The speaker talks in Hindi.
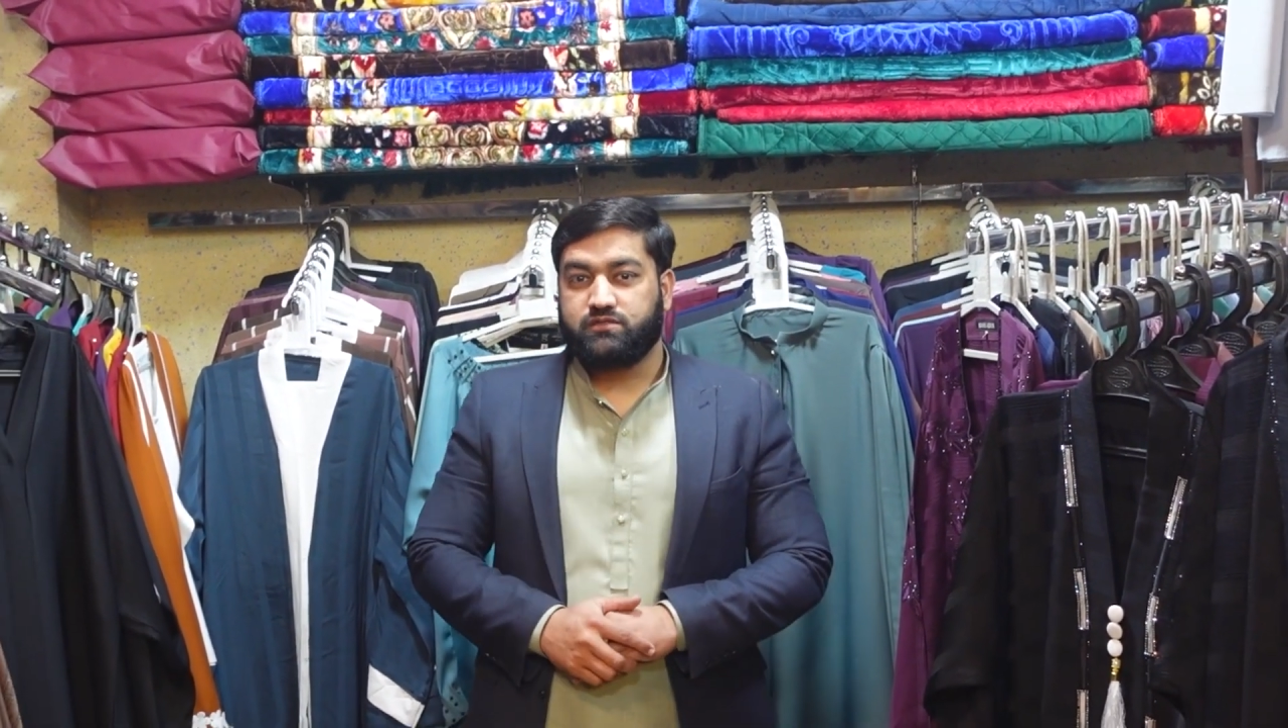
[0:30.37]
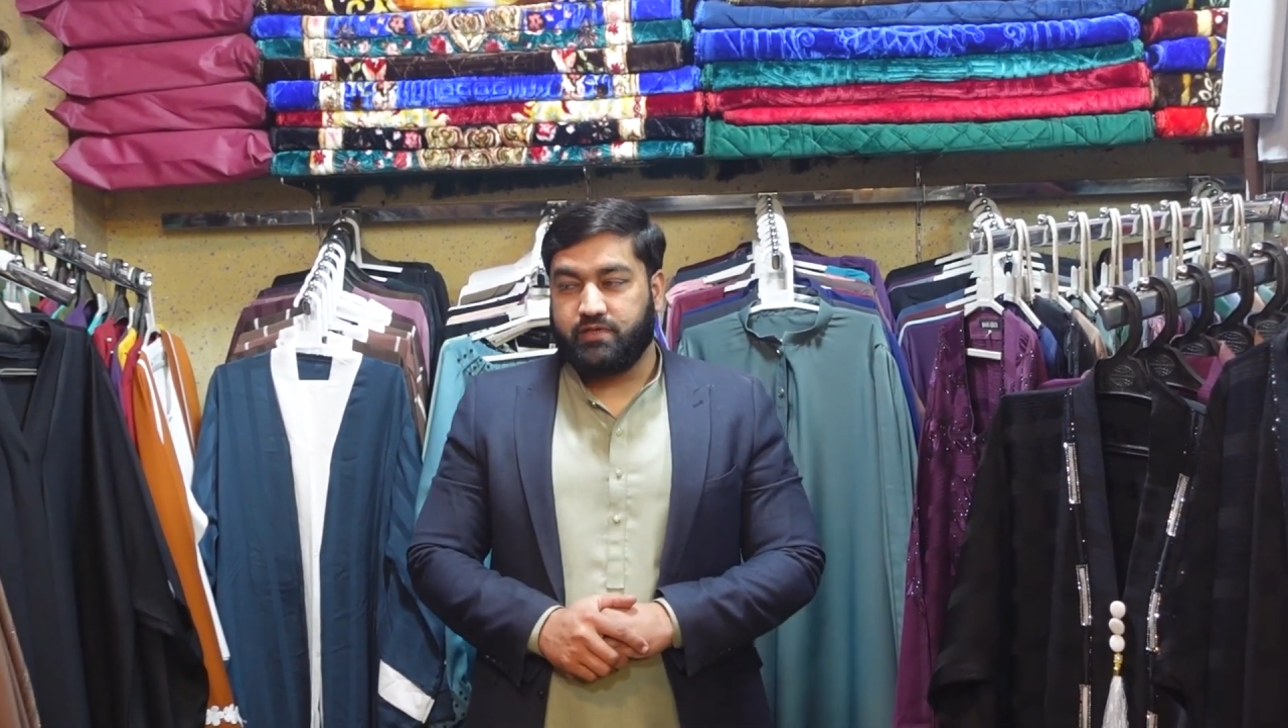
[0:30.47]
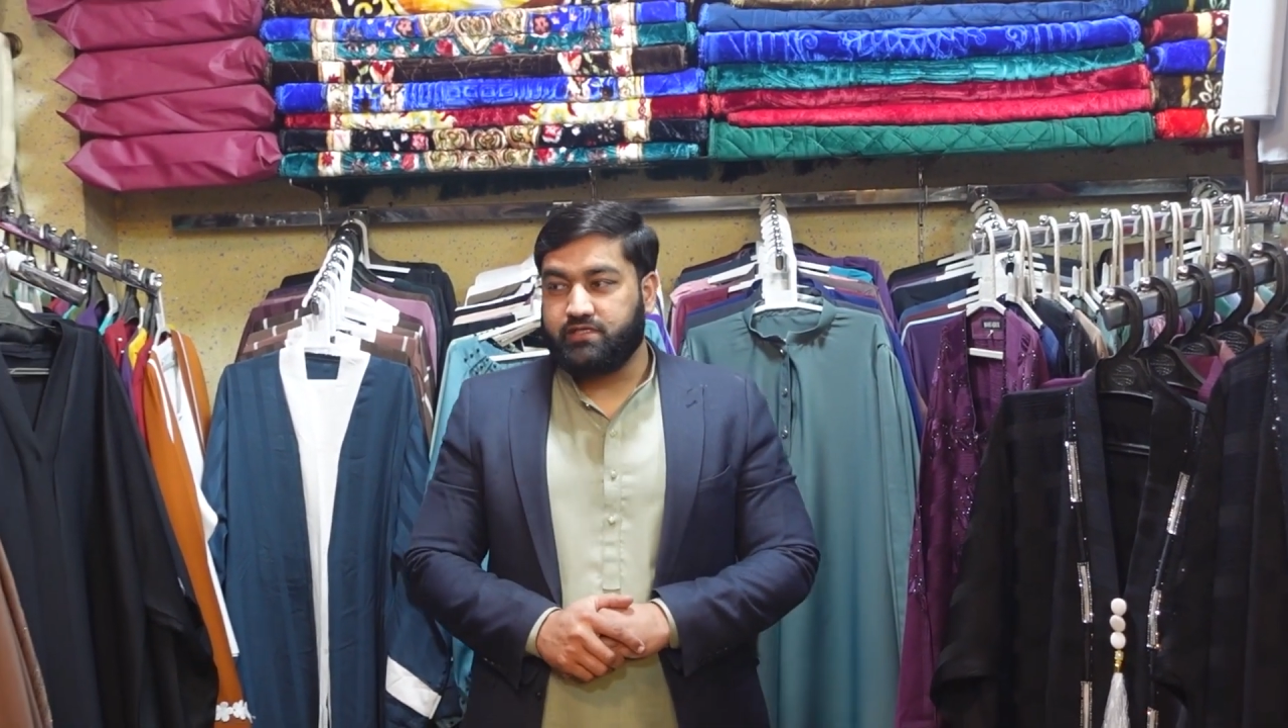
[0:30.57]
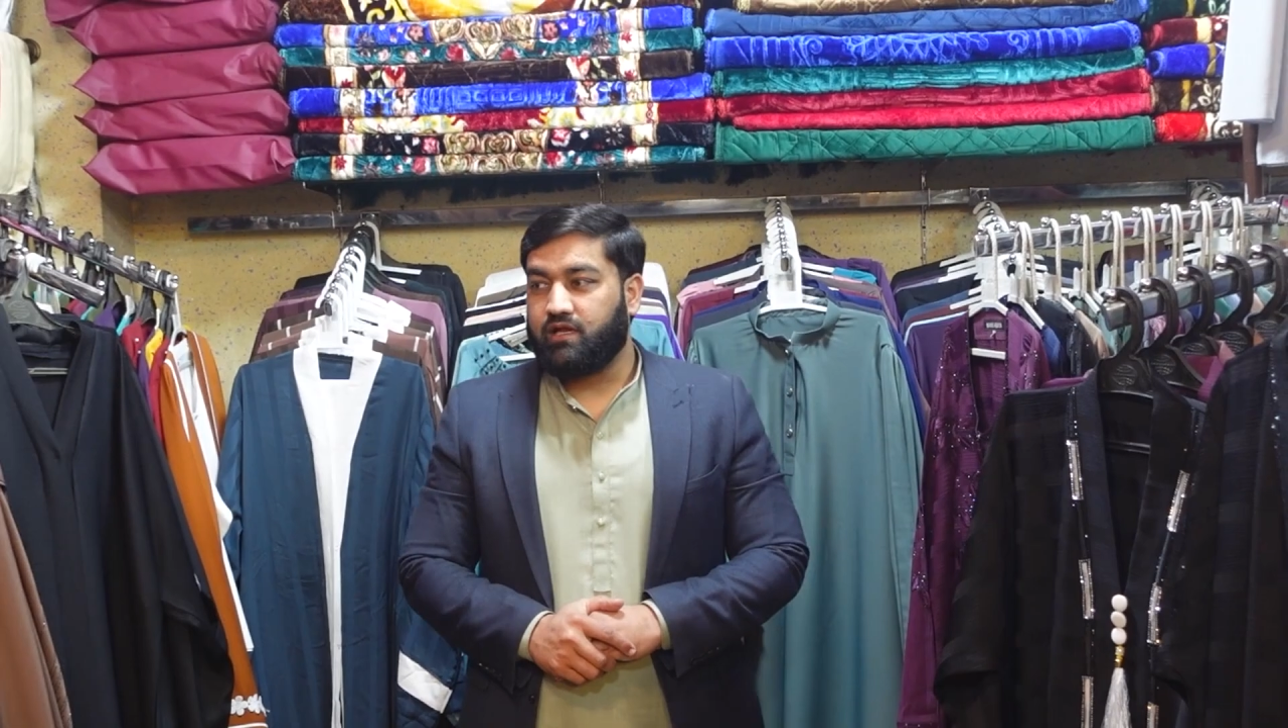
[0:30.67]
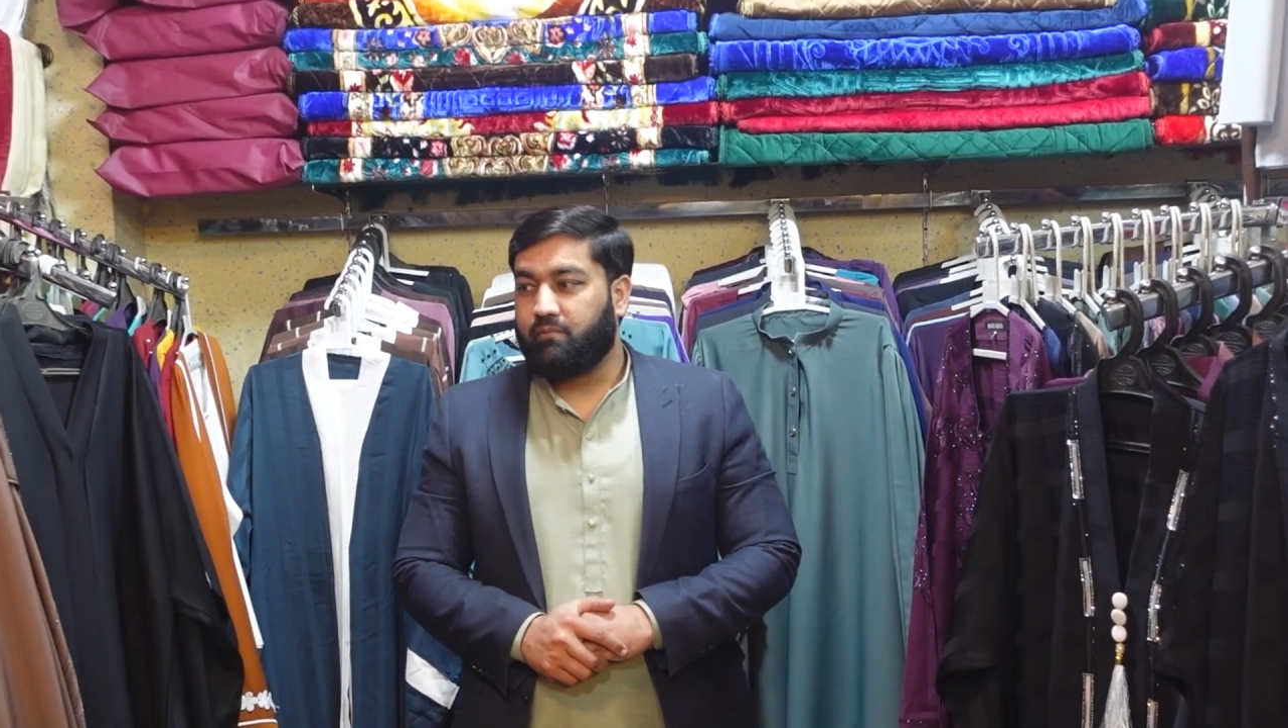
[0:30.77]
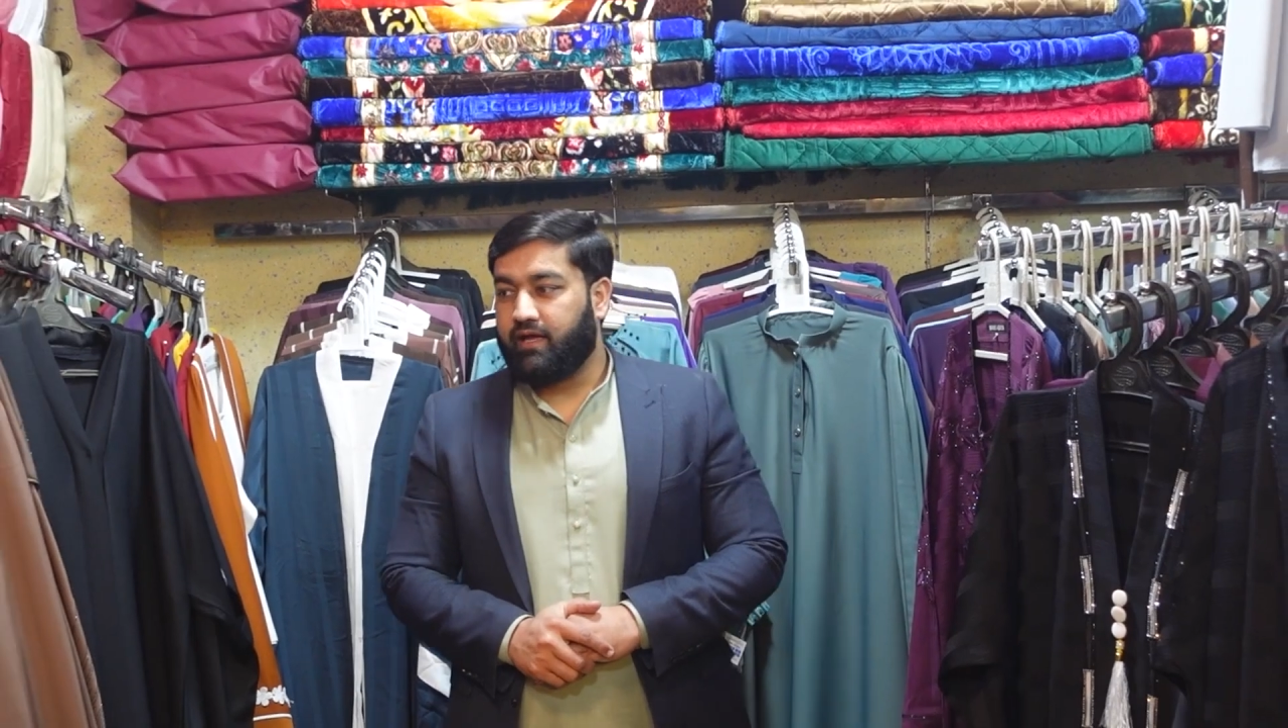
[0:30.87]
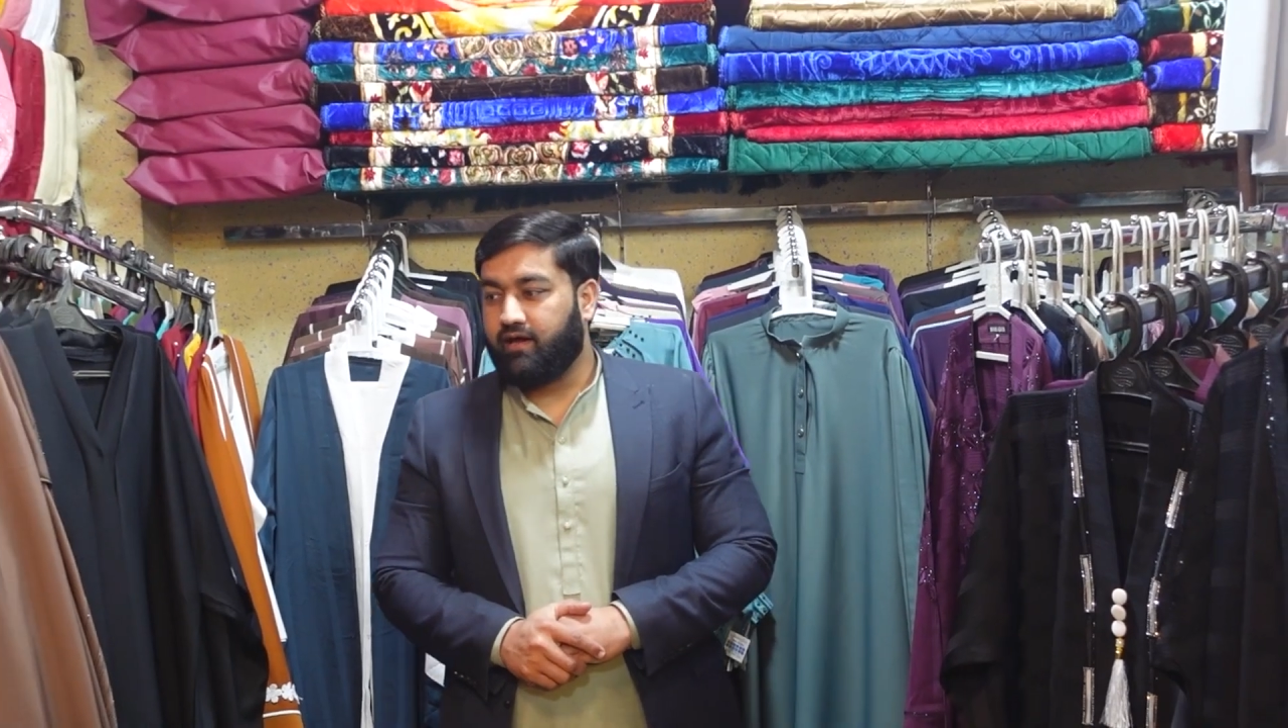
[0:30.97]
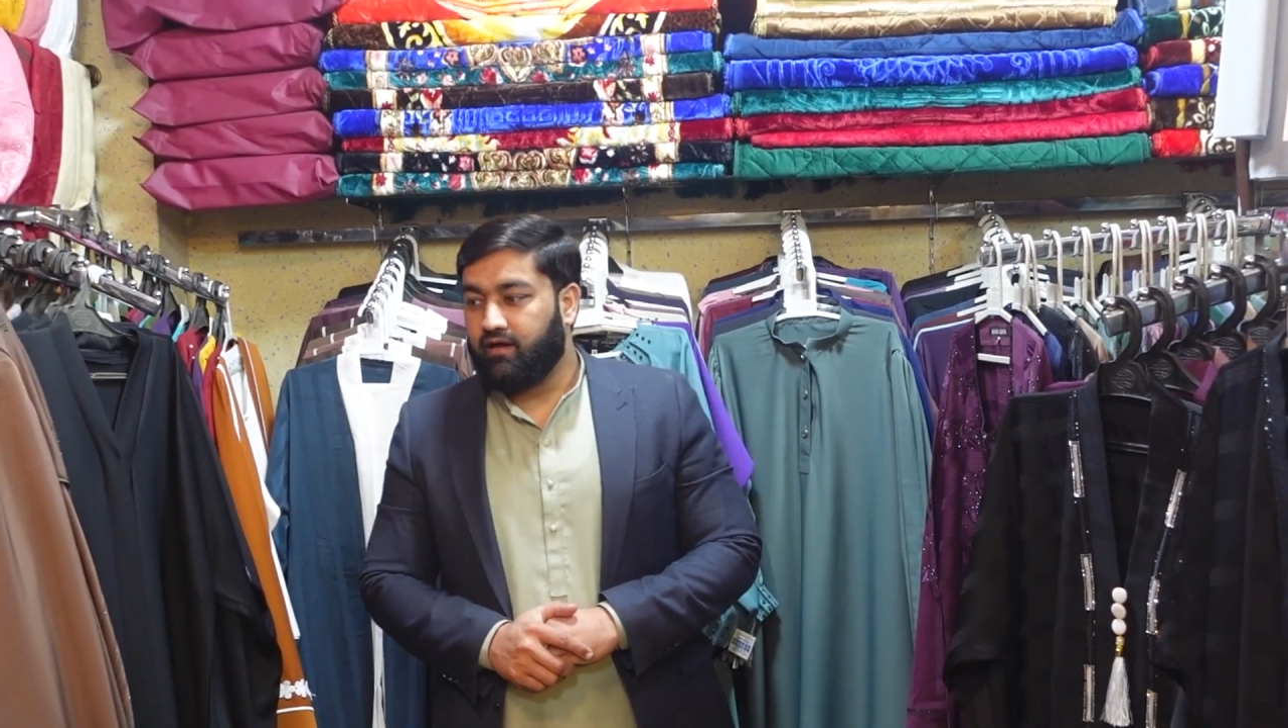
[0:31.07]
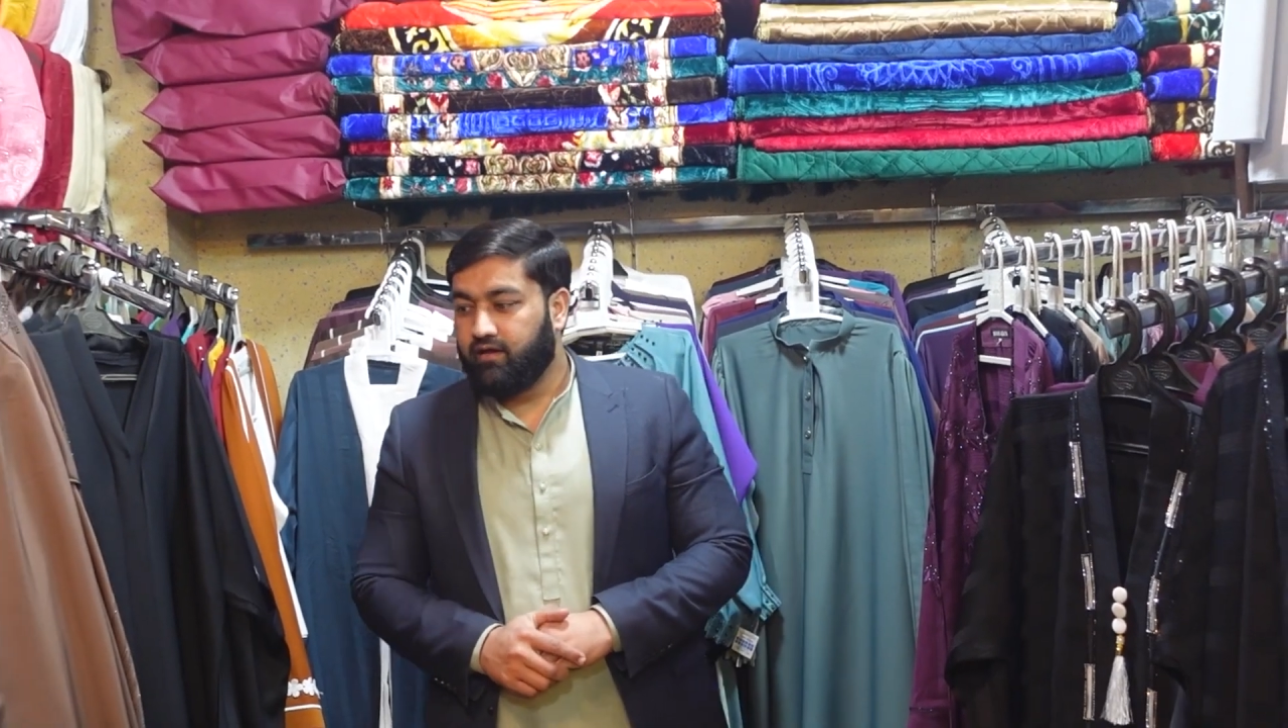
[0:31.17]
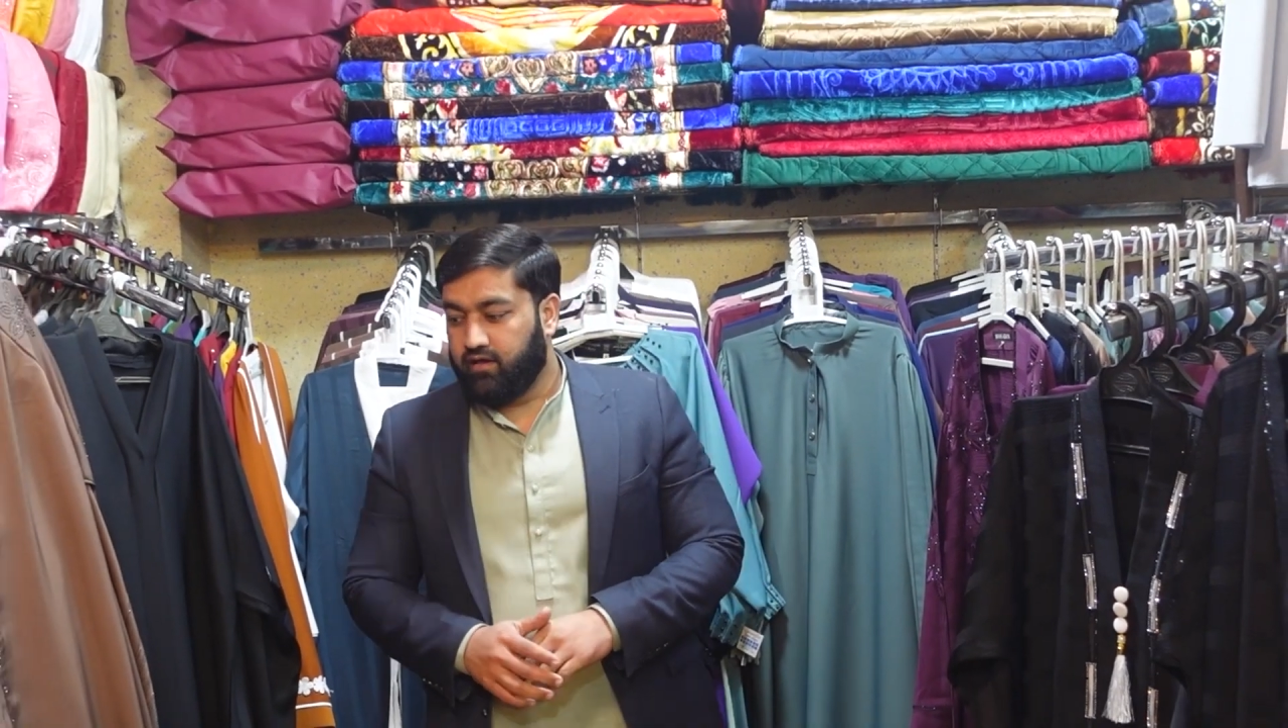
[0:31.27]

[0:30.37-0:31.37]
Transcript: स्पेशल अबाया